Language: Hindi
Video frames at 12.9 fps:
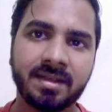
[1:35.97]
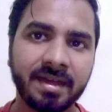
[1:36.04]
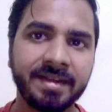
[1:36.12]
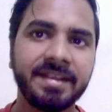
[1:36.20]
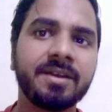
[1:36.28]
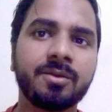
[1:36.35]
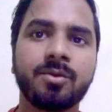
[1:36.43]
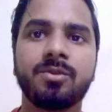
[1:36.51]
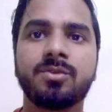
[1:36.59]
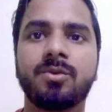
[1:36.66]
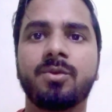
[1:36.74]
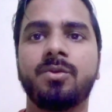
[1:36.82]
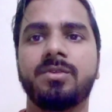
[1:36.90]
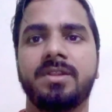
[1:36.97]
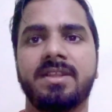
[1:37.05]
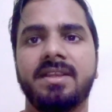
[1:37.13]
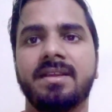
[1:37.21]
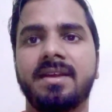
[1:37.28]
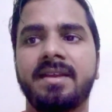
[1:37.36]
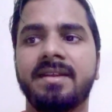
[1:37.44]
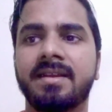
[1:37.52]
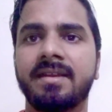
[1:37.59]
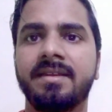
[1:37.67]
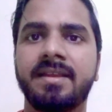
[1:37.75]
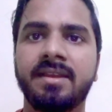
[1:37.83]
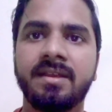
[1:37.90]
करियर ग्रोथ को रोक देती हैं कहीं ना
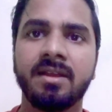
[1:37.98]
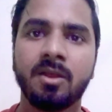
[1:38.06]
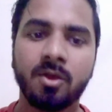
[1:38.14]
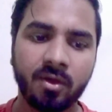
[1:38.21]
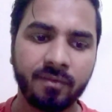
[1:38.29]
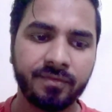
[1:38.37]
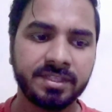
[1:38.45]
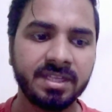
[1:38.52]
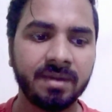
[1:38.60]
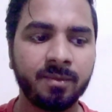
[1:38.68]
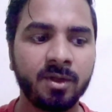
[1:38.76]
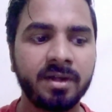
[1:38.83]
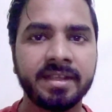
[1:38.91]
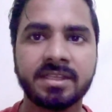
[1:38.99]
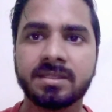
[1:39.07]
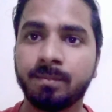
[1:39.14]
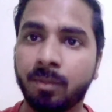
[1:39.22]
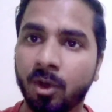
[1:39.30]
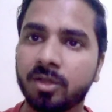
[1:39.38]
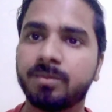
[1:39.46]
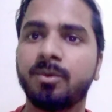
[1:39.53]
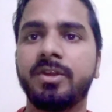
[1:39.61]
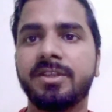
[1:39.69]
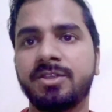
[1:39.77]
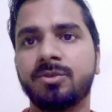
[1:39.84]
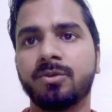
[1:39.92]
कहीं ये ऑफिशियल पॉलिटिक्स बहुत
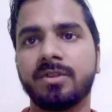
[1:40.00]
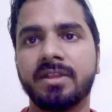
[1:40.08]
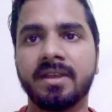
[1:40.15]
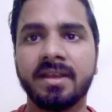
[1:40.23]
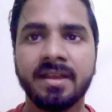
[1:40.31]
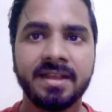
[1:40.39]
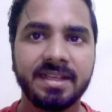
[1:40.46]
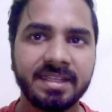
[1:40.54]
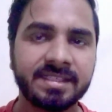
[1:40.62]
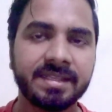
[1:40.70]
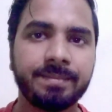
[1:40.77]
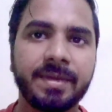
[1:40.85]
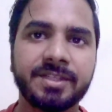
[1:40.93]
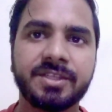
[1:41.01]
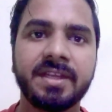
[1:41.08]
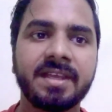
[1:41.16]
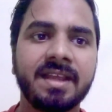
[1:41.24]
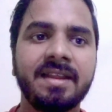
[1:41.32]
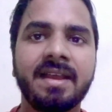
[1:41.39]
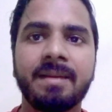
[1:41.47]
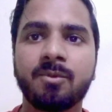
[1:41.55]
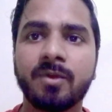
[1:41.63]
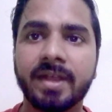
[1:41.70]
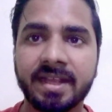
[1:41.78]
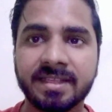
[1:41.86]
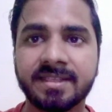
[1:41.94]
बुरी चीज होती है इससे बचने के लिए
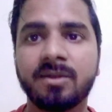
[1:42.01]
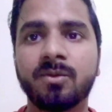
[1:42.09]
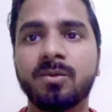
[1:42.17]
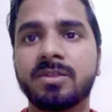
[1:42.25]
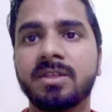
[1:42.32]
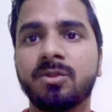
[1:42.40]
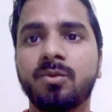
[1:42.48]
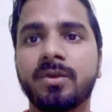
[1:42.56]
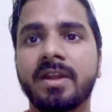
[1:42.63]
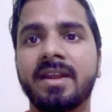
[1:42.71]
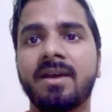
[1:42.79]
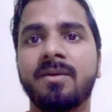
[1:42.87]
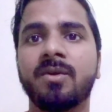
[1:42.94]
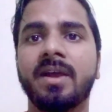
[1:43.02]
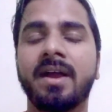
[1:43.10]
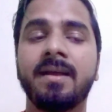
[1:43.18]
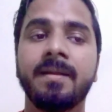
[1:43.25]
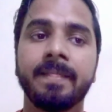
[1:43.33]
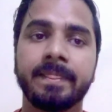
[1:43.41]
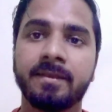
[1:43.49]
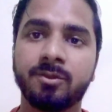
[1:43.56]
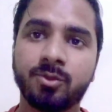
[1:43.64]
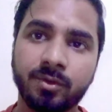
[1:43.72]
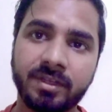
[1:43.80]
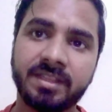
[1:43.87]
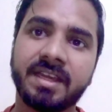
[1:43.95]
आपको ऐसे लोगों से दूर रहना होगा कि
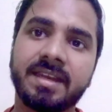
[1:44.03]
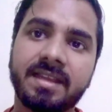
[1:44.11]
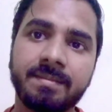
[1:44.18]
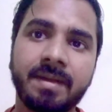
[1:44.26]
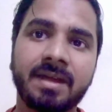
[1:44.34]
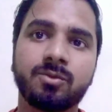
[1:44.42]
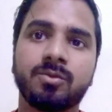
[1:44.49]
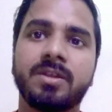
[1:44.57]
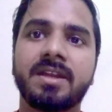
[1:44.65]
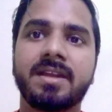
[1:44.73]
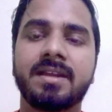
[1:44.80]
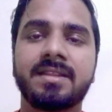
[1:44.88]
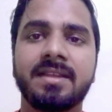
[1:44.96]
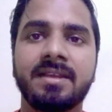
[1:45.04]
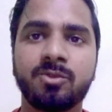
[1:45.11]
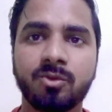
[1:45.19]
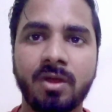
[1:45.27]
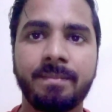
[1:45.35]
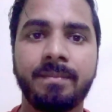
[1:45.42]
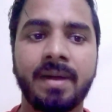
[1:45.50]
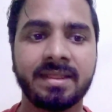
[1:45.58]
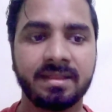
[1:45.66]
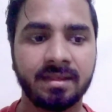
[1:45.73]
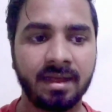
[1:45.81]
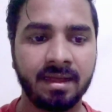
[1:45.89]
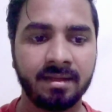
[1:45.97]
जो इधर की बात उधर करते हैं जो आप
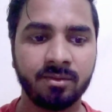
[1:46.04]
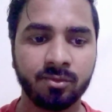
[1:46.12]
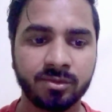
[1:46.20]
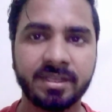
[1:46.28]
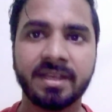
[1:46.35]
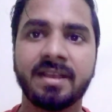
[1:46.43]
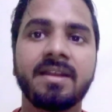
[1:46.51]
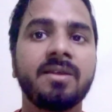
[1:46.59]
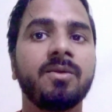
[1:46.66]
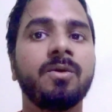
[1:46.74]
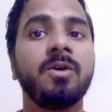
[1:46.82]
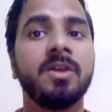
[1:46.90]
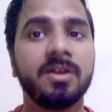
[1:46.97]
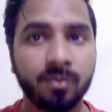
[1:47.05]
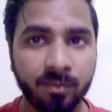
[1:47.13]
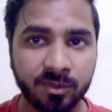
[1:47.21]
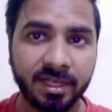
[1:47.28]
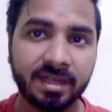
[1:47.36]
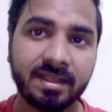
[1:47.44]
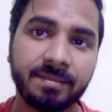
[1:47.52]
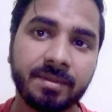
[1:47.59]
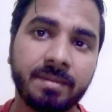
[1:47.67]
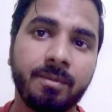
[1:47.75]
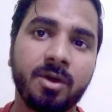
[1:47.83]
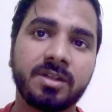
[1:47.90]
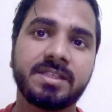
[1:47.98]
बात उससे कह रहे हो वो जाके आपके
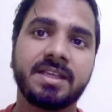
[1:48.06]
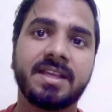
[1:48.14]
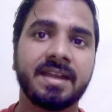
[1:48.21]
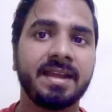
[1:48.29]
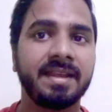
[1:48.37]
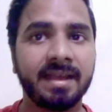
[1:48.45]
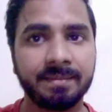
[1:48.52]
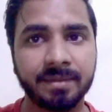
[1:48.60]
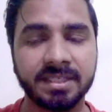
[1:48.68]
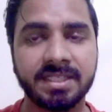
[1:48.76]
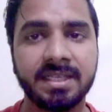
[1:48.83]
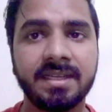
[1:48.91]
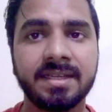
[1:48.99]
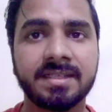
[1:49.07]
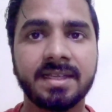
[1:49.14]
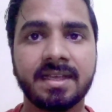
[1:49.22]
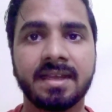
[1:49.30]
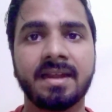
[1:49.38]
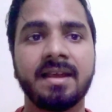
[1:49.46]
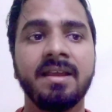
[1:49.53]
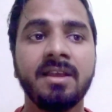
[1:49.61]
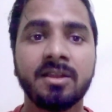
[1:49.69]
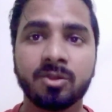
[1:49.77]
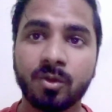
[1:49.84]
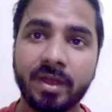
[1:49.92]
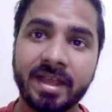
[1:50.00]
बॉस से कह रहा है या आपके सीनियर से कह रहा
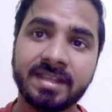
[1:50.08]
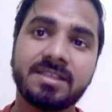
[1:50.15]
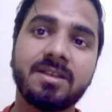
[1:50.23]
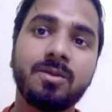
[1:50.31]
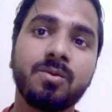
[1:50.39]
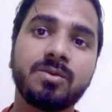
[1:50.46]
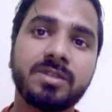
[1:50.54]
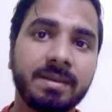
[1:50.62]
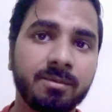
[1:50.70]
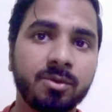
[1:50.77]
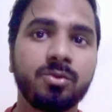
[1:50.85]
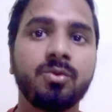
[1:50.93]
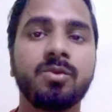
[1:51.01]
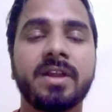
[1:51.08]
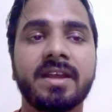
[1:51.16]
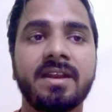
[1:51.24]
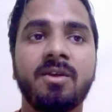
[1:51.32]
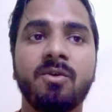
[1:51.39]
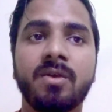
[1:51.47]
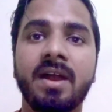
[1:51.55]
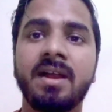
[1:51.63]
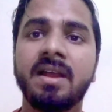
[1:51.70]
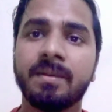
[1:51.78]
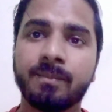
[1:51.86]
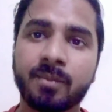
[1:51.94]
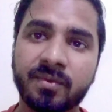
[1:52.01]
है तो ऐसे लोगों से आपको दूर रखना होगा
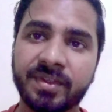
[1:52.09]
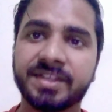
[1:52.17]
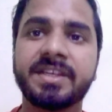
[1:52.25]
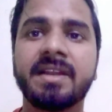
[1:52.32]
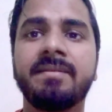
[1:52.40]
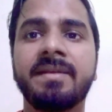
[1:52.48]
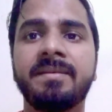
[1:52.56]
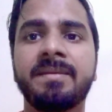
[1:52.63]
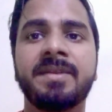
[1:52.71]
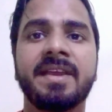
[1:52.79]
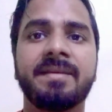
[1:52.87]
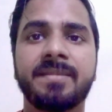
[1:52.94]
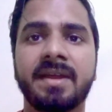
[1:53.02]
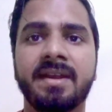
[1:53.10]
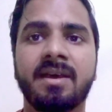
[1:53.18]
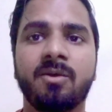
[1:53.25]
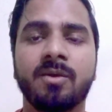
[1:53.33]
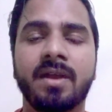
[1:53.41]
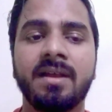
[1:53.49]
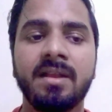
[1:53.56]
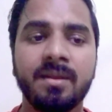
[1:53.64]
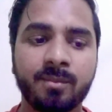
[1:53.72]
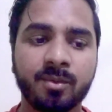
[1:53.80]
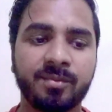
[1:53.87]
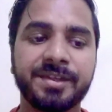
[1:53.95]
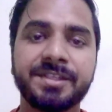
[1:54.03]
प्रोफेशनल वे में बिहेव करना होगा
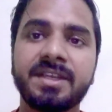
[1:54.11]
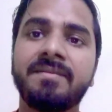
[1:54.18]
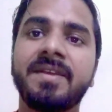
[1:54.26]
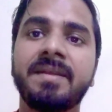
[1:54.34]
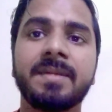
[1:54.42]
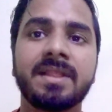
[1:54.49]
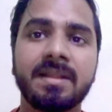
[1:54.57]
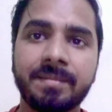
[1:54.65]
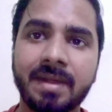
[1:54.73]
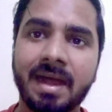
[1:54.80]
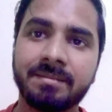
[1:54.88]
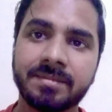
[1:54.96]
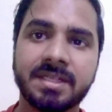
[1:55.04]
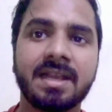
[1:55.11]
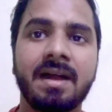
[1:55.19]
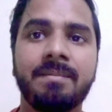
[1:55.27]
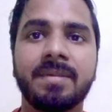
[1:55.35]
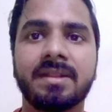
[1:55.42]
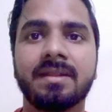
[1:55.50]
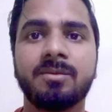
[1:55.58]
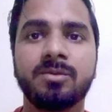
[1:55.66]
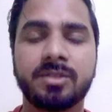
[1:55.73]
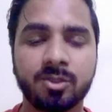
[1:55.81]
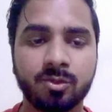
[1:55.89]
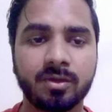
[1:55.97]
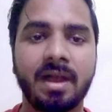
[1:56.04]
प्रोफेशनल वे मतलब काम से काम मतलब
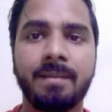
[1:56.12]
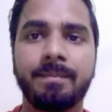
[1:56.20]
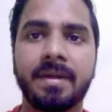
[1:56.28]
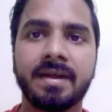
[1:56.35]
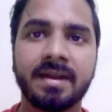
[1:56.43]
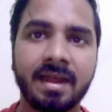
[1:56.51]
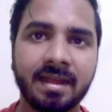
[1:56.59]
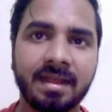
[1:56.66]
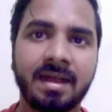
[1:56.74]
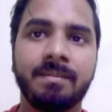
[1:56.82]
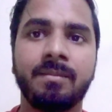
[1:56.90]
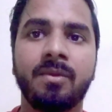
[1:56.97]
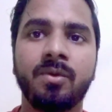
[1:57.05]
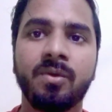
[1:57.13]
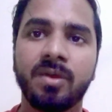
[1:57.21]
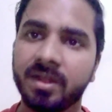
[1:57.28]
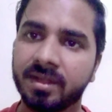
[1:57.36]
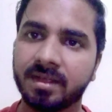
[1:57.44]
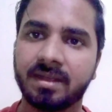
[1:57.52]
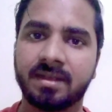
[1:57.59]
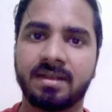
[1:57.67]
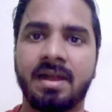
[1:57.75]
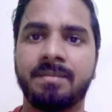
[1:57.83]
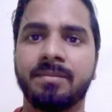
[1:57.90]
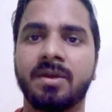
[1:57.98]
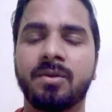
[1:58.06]
उनसे जो काम पड़ रहा है काम लो
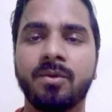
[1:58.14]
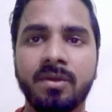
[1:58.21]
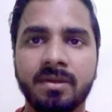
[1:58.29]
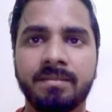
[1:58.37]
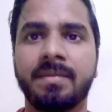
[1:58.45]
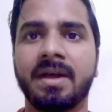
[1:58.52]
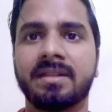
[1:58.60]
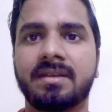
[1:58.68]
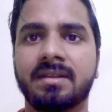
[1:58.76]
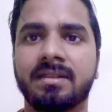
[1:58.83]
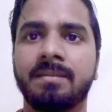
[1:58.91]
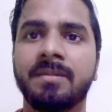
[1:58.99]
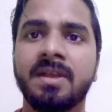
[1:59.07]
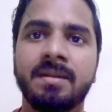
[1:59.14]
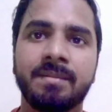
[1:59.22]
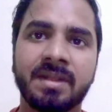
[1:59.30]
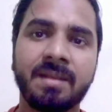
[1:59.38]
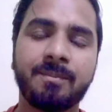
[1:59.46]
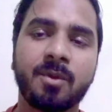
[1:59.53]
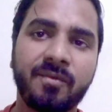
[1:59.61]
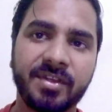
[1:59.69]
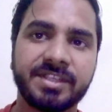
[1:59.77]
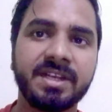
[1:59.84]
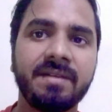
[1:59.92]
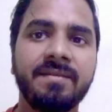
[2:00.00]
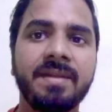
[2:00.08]
काम करो बात खत्म मतलब
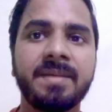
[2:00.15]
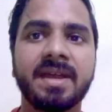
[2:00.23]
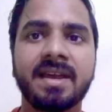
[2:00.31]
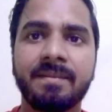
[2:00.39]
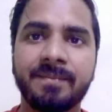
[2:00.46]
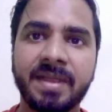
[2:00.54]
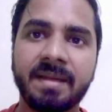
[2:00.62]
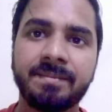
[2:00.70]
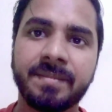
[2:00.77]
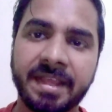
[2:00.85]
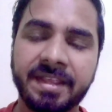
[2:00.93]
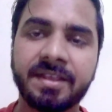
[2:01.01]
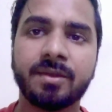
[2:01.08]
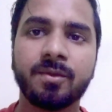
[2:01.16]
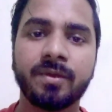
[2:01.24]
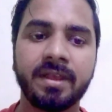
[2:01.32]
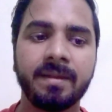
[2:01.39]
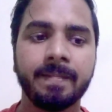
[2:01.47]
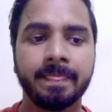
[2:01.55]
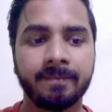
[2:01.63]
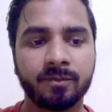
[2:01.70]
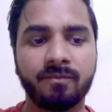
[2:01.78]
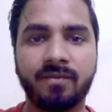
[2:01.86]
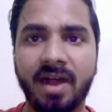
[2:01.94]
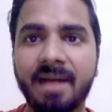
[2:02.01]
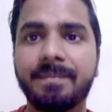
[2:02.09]
प्रोफेशनल वे में अगर आप बिहेव नहीं करोगे तो
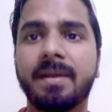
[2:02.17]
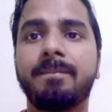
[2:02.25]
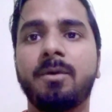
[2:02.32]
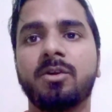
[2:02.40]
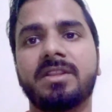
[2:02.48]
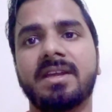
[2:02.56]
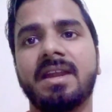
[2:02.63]
वहां पे आप बहुत